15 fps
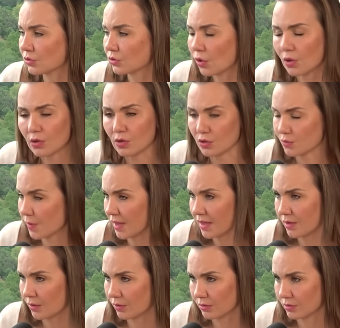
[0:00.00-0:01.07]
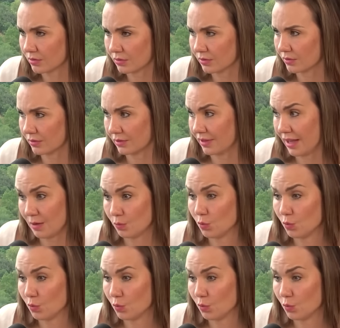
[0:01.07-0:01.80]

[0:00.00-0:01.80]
todos los médicos del